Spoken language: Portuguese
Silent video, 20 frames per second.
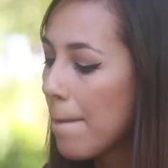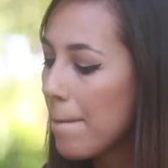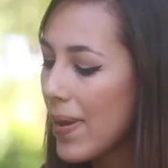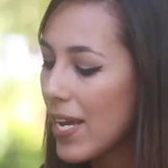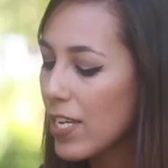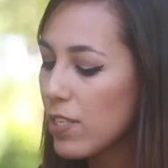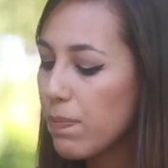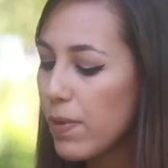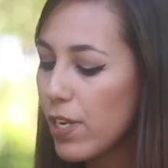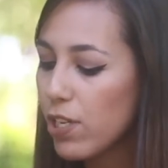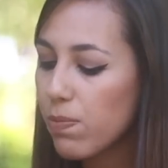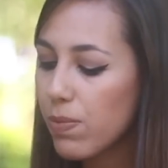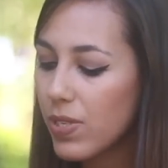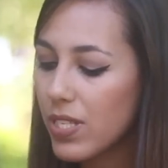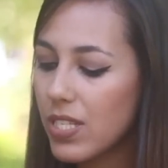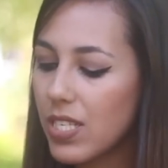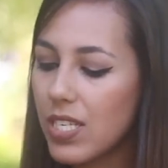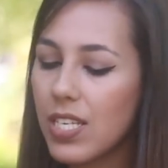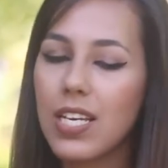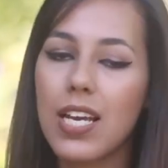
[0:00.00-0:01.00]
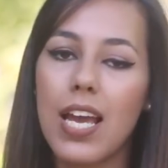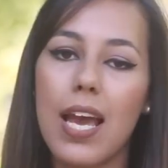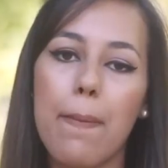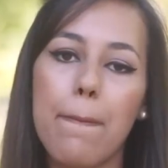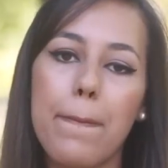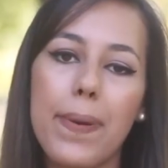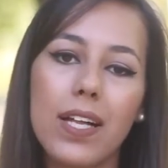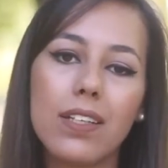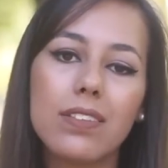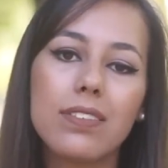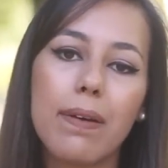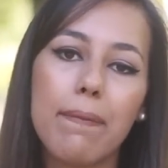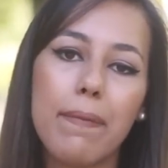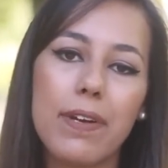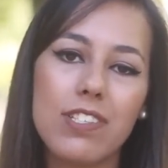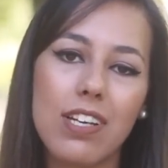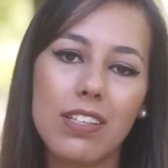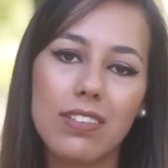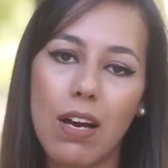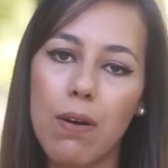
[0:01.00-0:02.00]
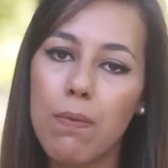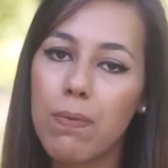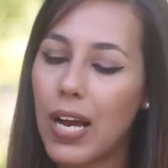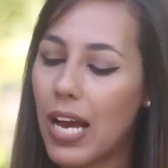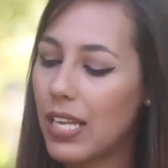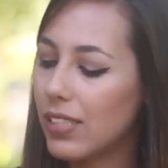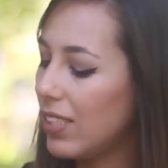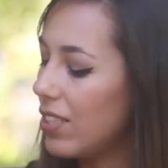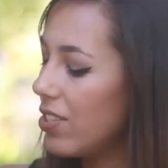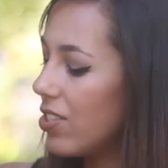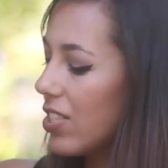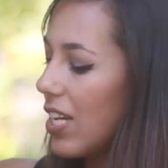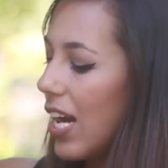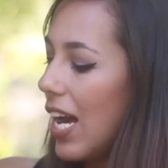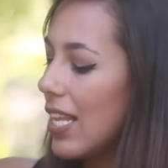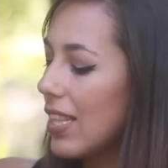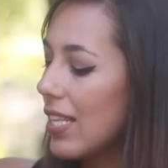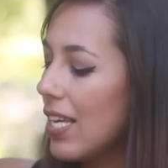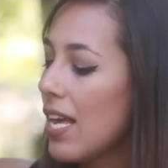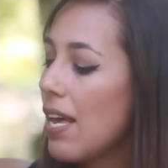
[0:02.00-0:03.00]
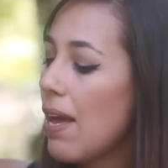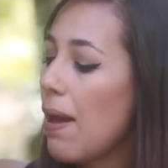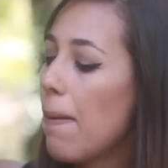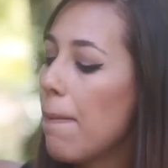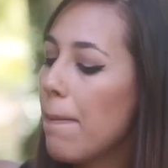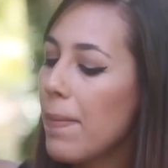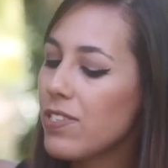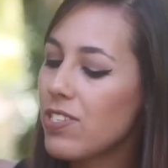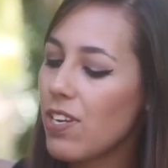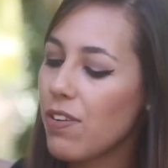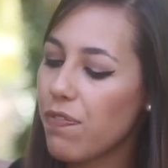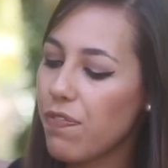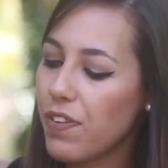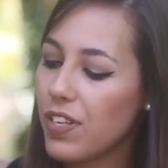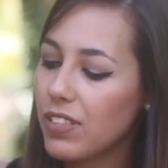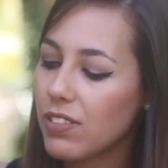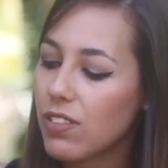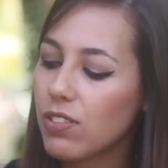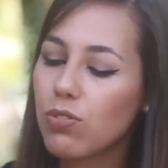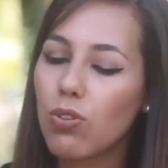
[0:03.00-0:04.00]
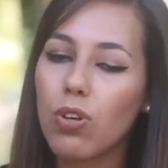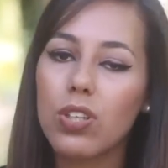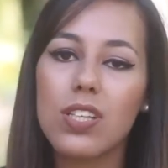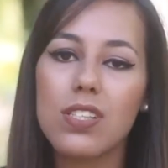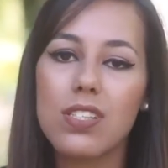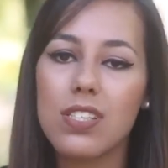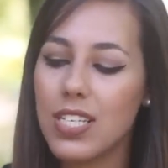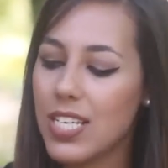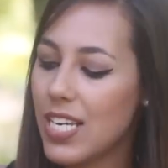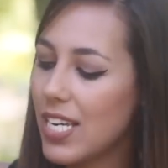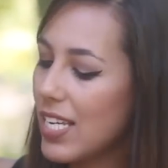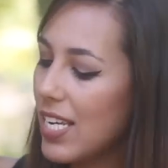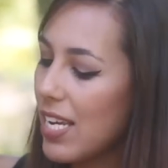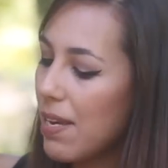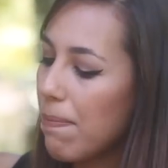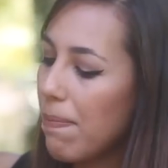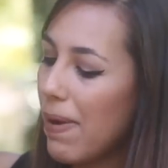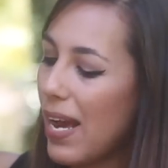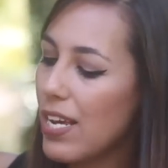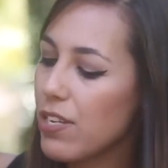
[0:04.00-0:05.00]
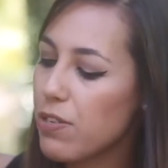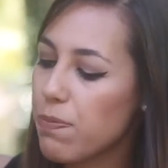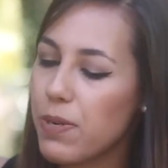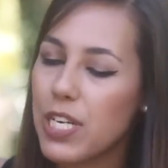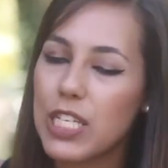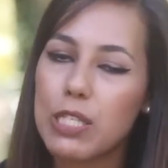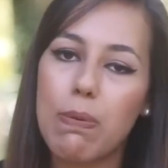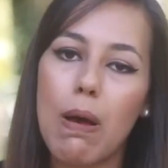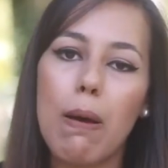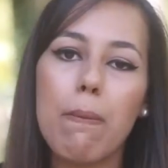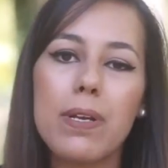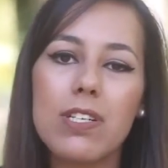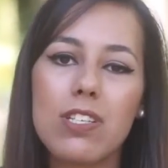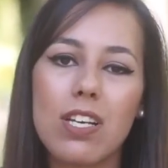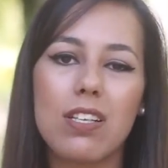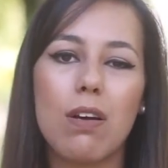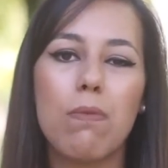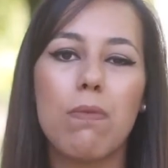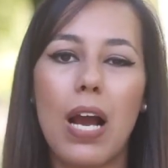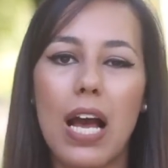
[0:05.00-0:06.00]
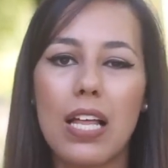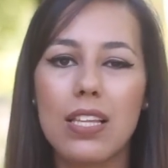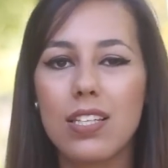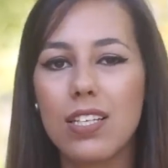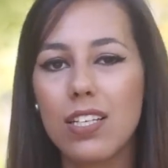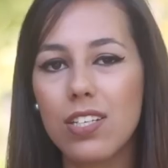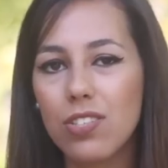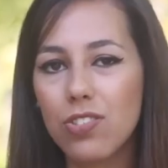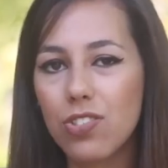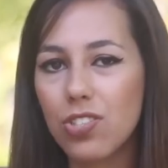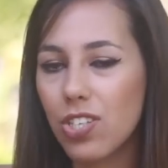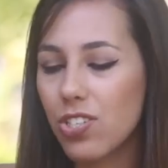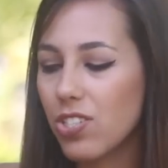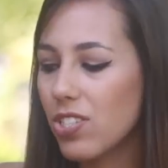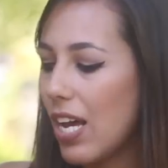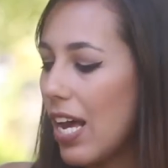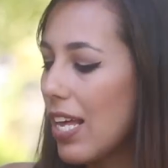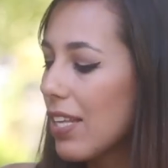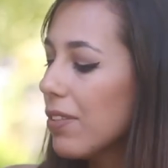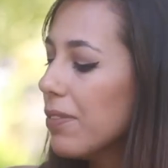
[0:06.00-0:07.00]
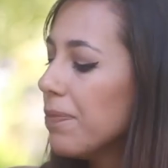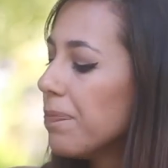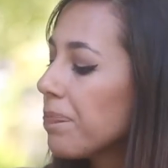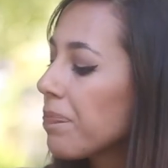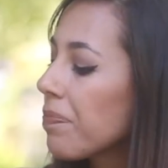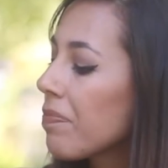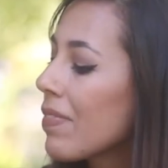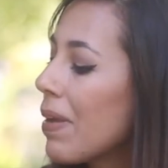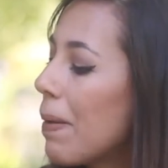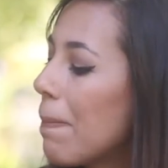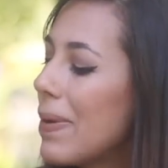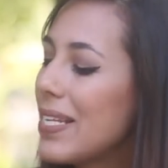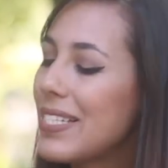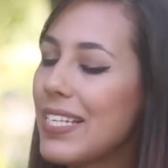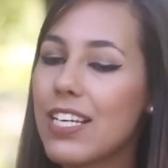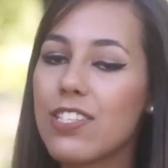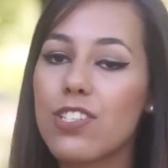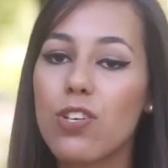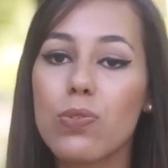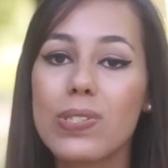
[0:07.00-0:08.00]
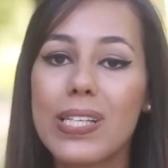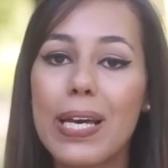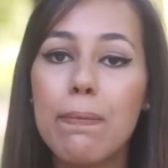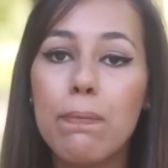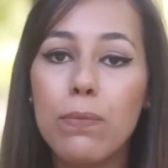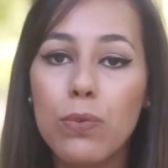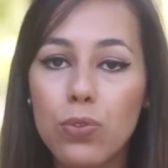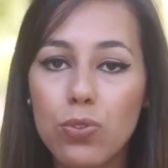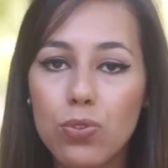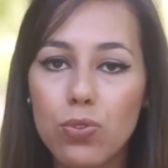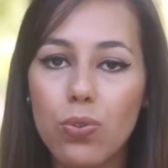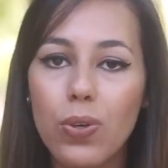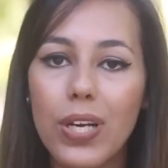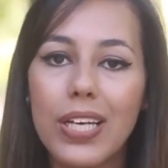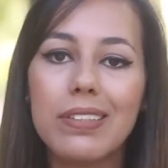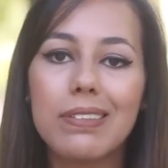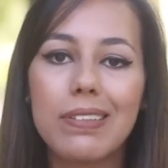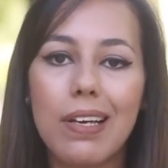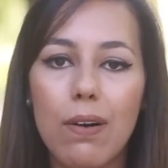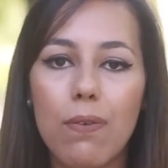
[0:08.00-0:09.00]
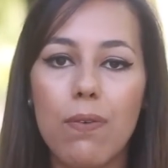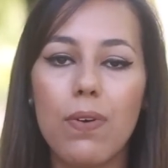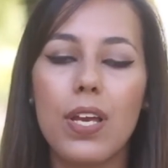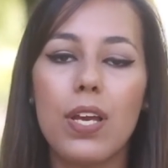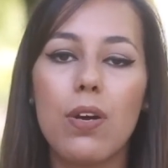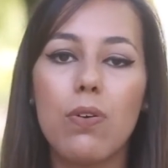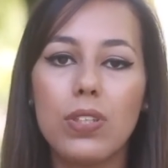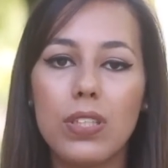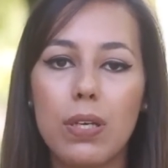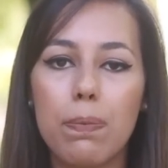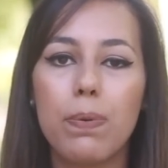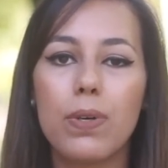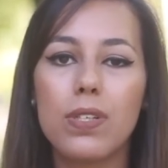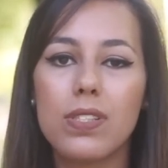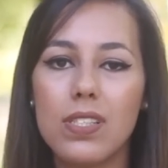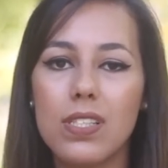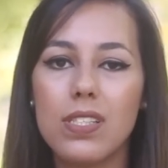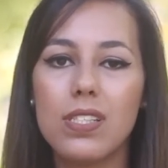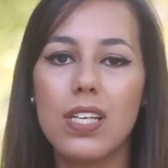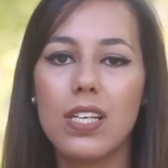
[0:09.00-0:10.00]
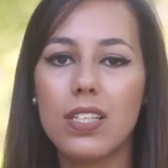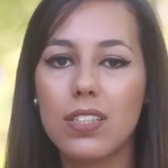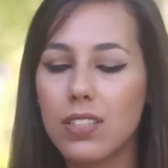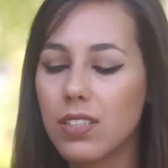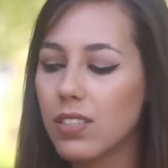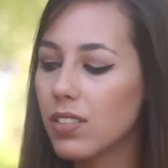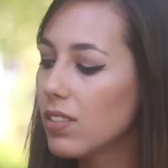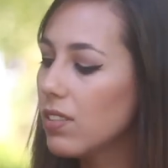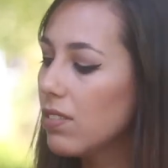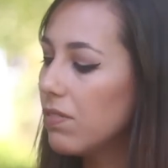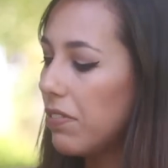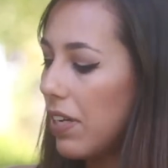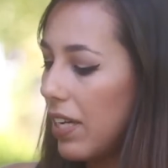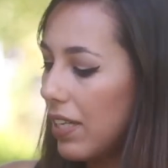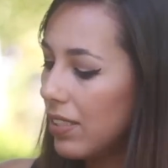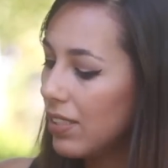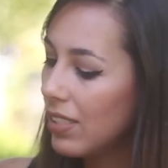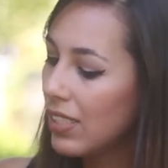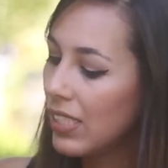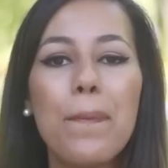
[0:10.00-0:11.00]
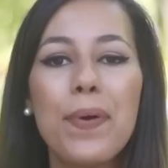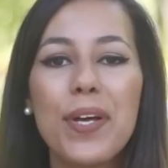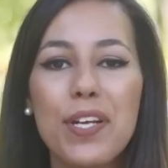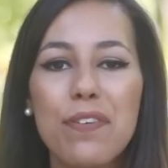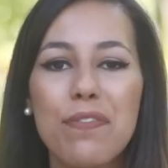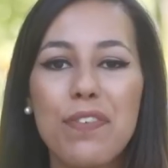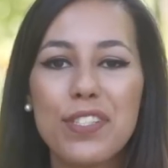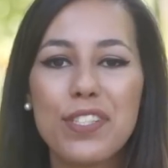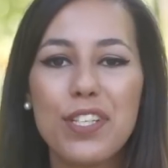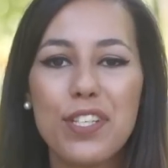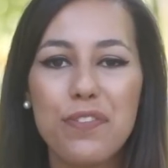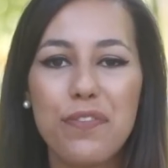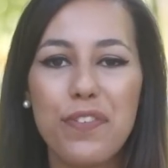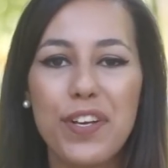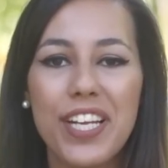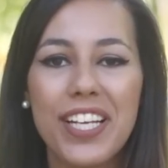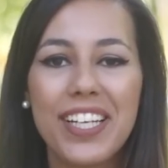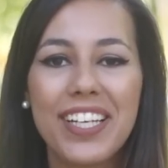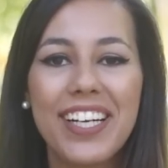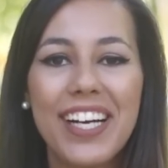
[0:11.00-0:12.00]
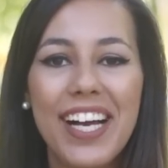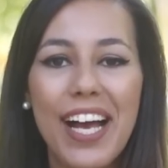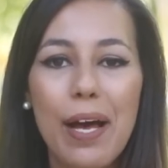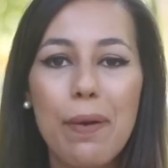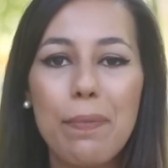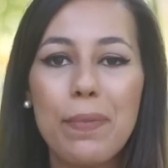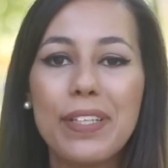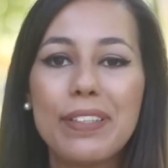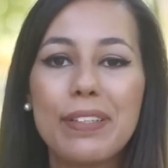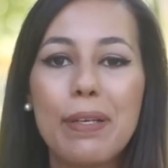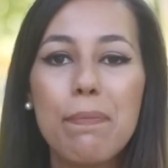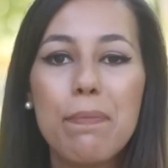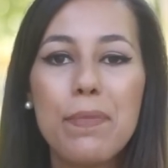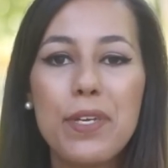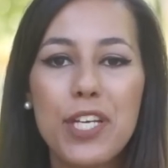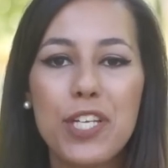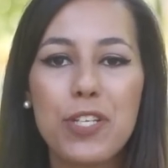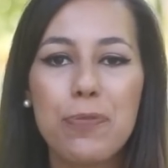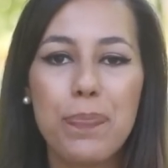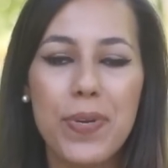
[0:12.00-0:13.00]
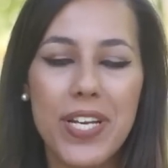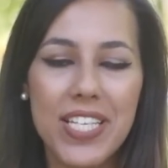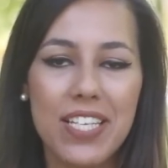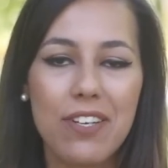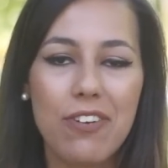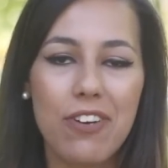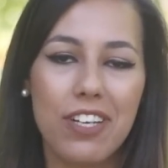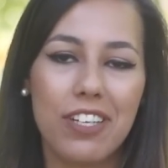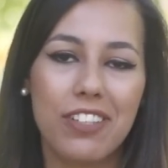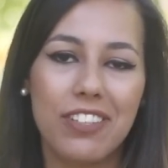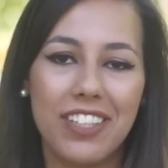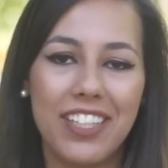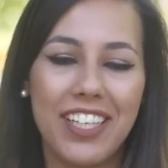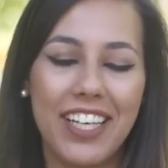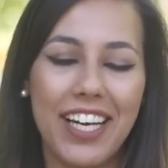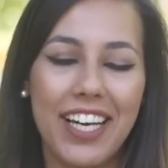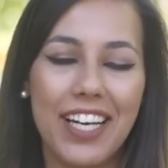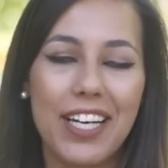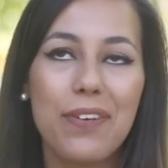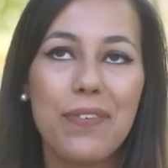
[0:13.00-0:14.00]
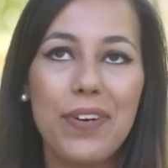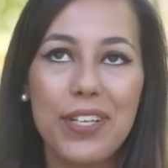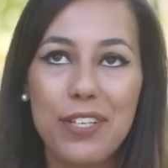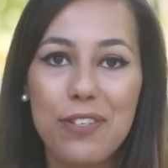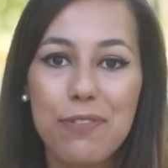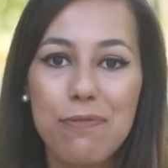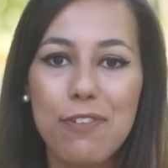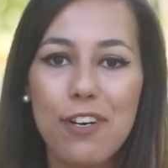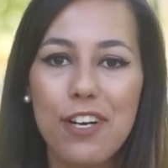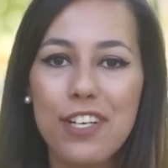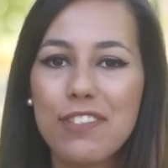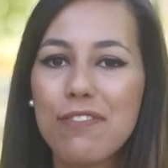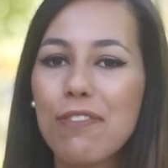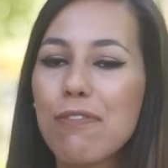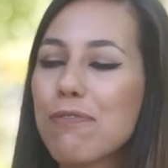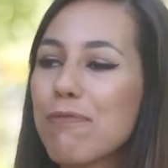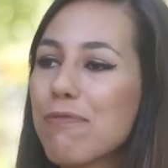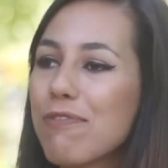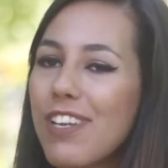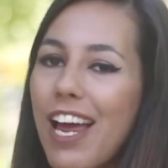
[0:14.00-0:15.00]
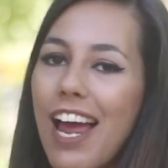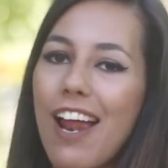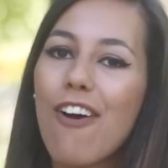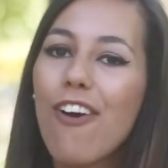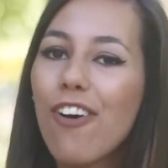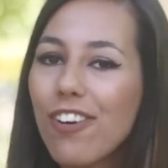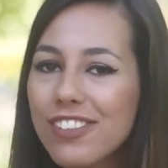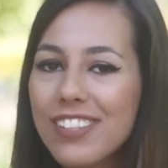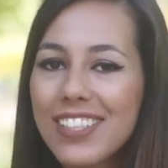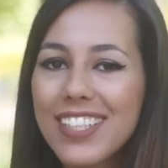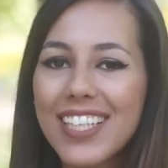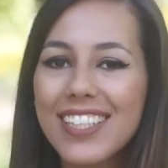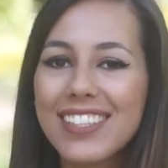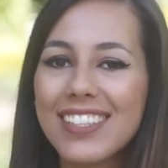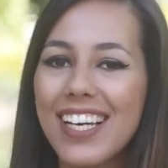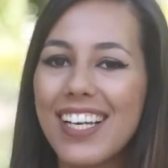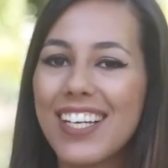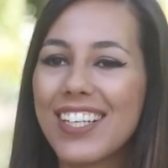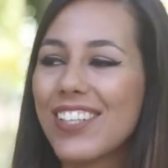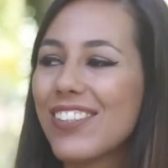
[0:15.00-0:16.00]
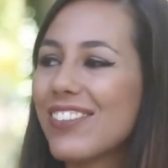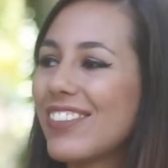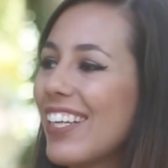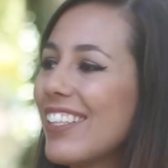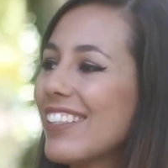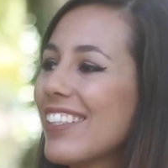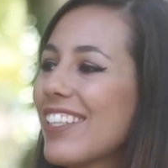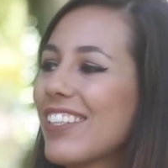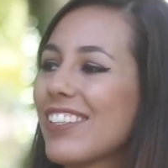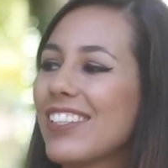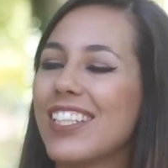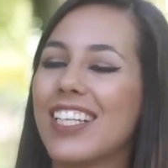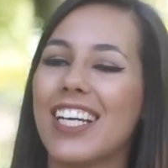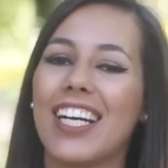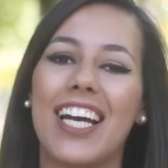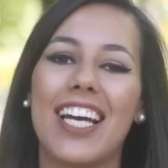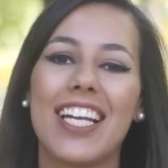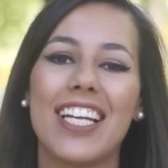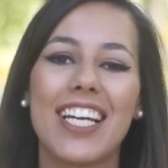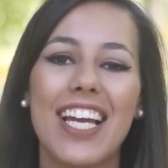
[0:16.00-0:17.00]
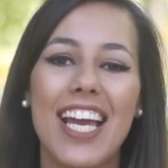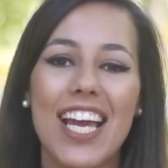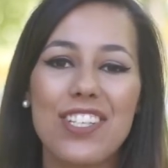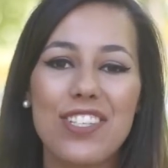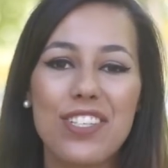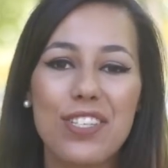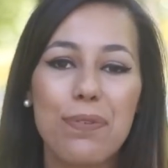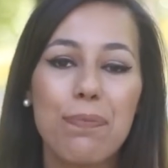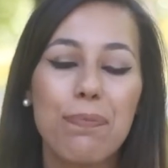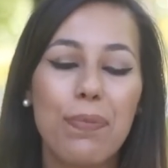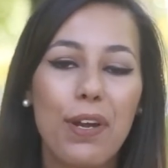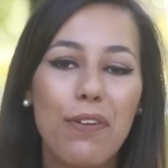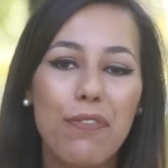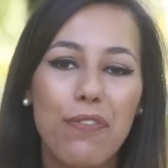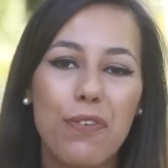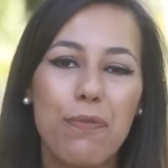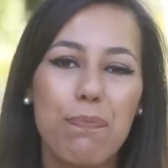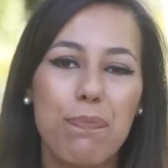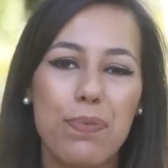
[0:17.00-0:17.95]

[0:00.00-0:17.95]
Mas mesmo assim a pele também já está um bocado riscada. Mas enfim, de todas e aqui em baixo principalmente já está um bocado desgastado. Mas esta eu usei muito, então eu ainda posso dizer que vá. Para vocês verem que realmente a minha experiência com a Carolina Herrera não é das melhores, eu vou-vos mostrar outra carteira que eu tenho da Carolina Herrera. Esta também foi